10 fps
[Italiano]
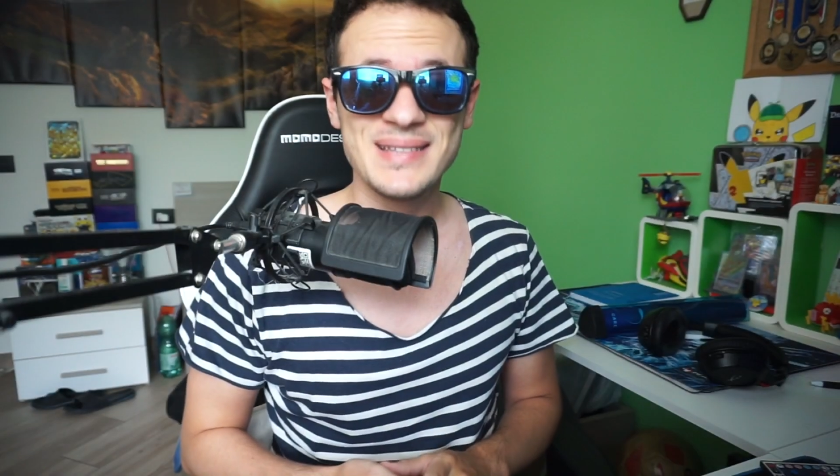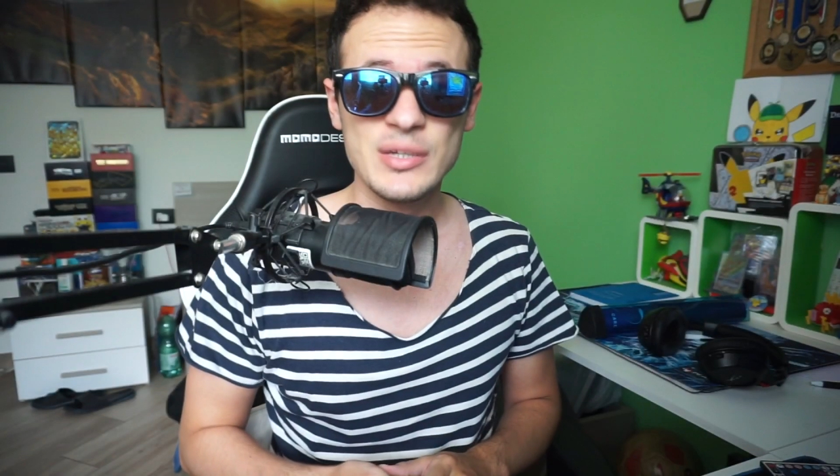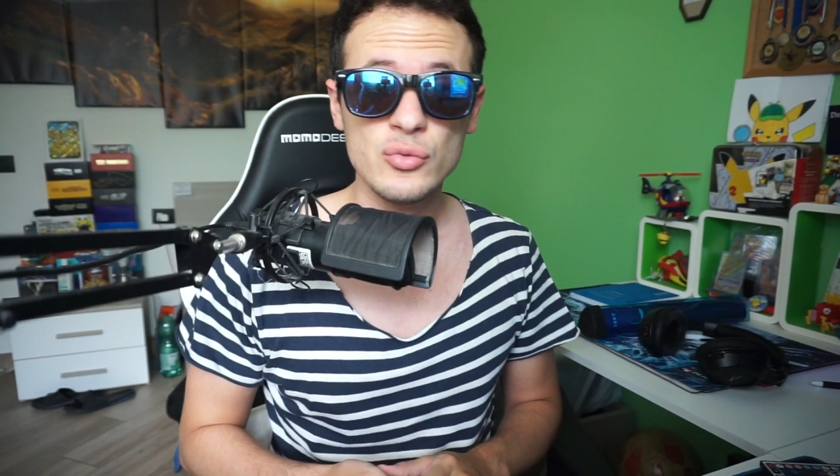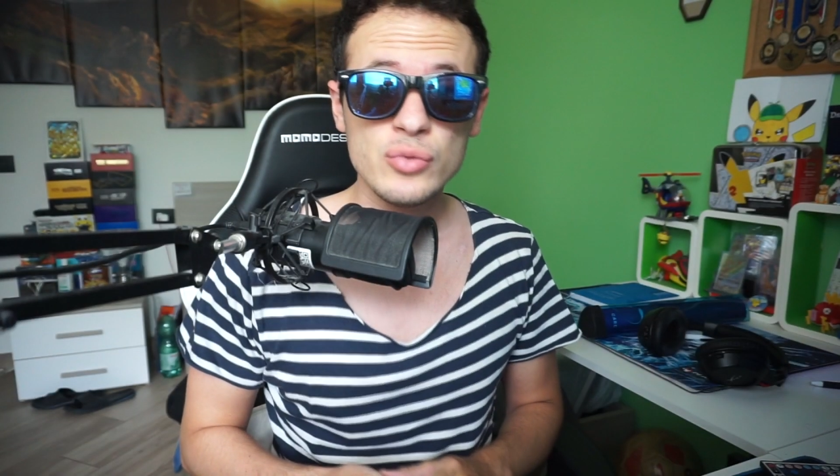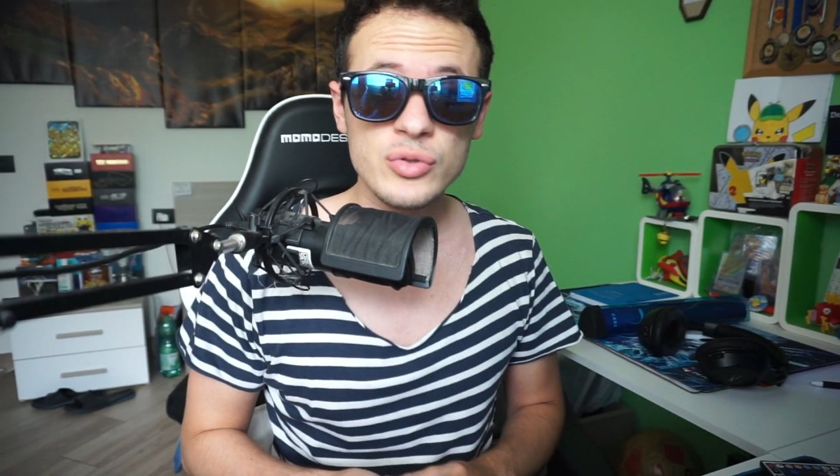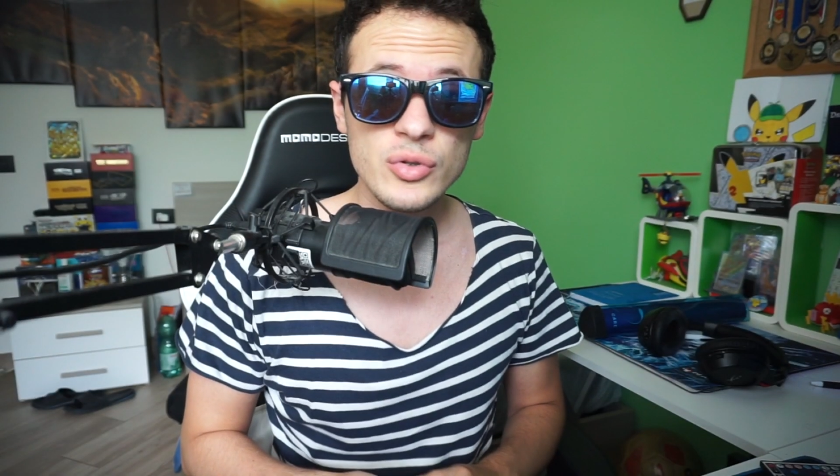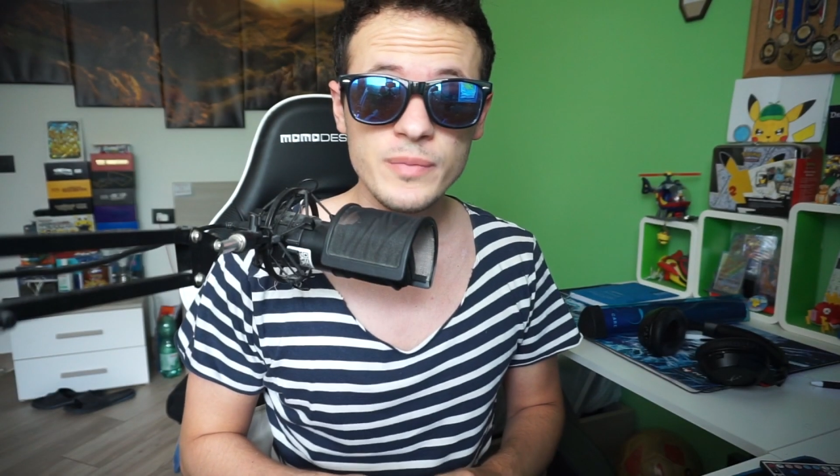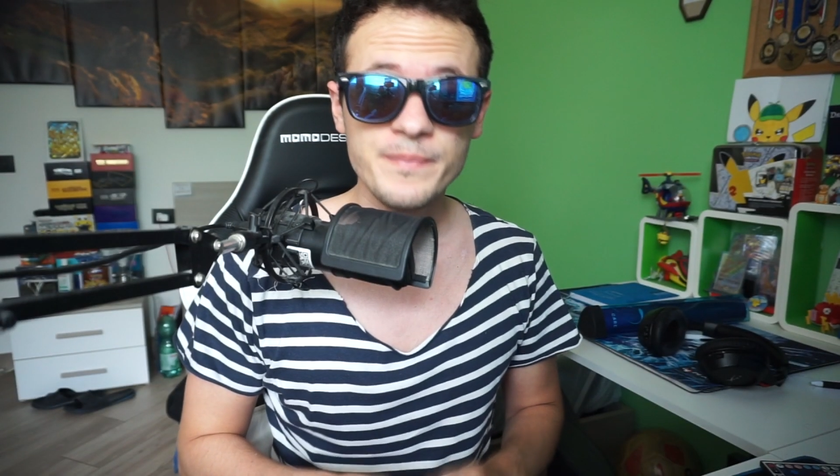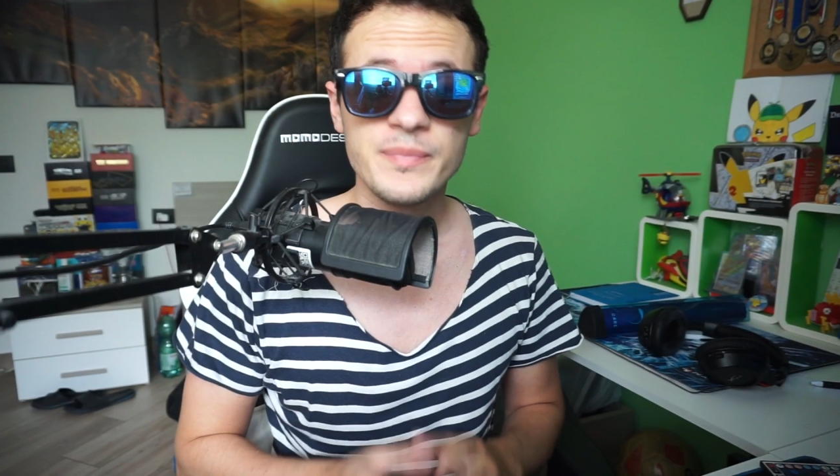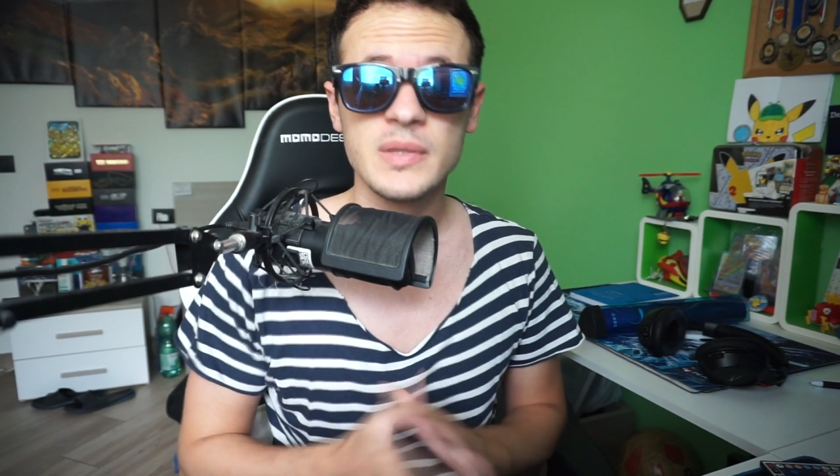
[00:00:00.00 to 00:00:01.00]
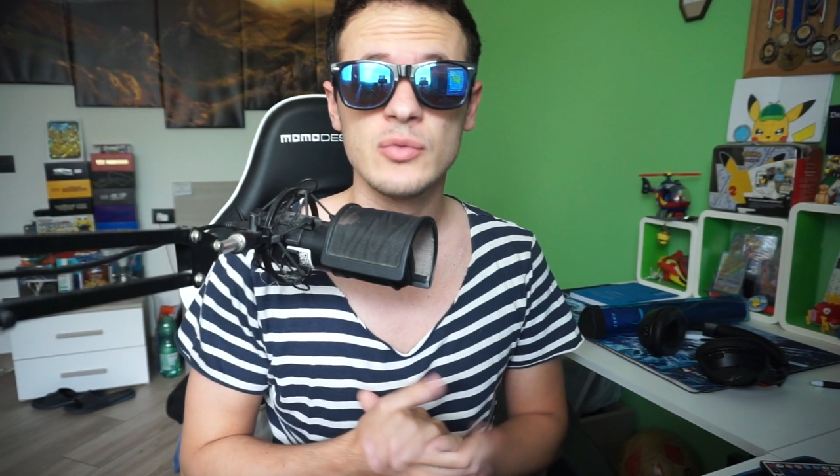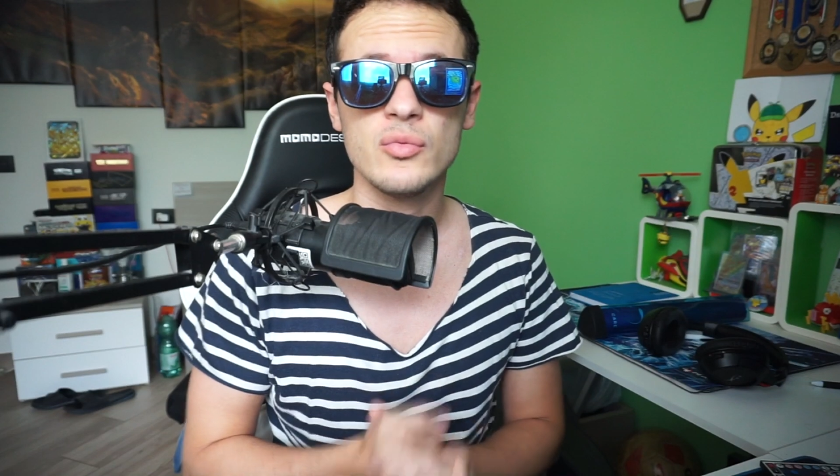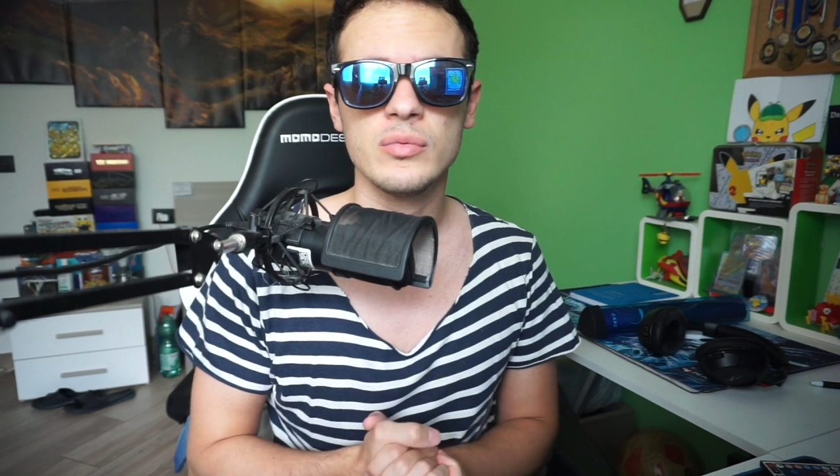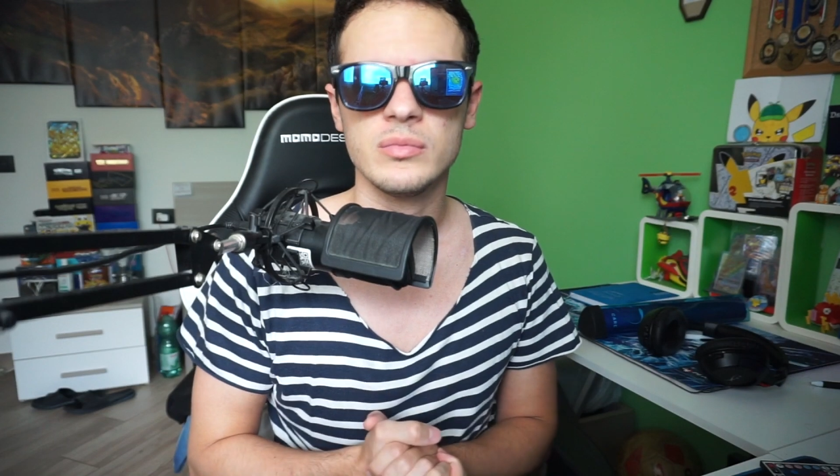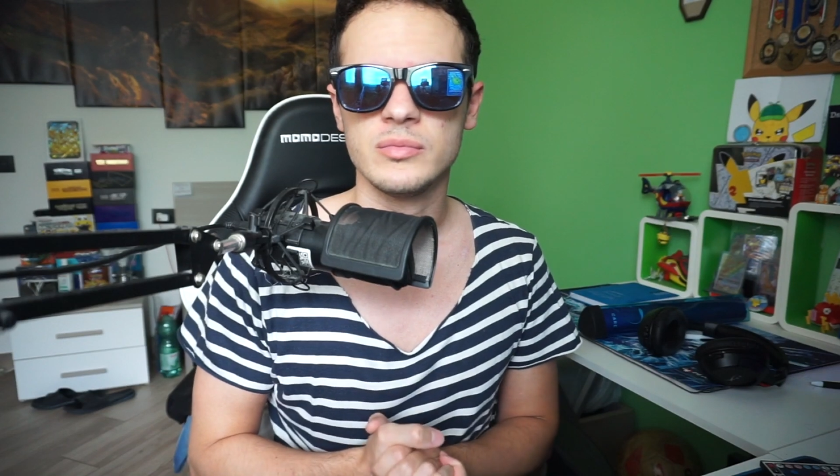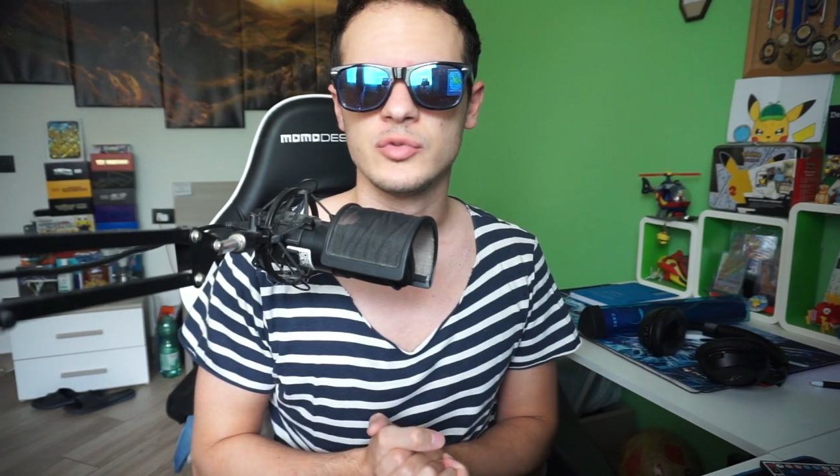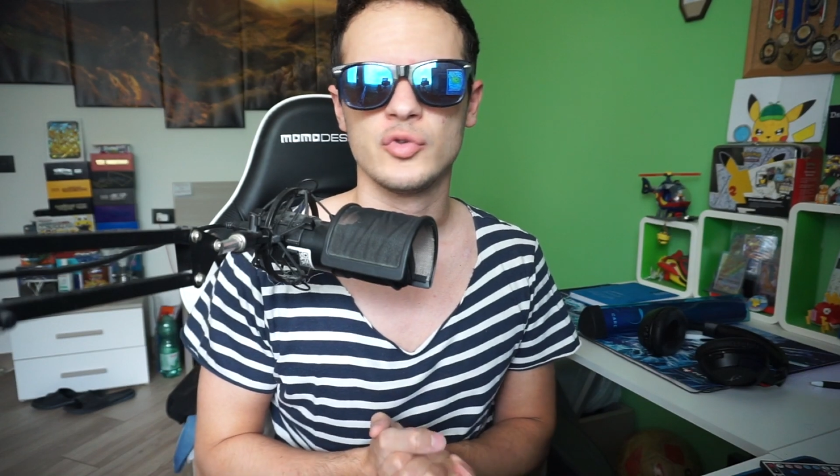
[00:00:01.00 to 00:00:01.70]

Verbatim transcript: è tenuto un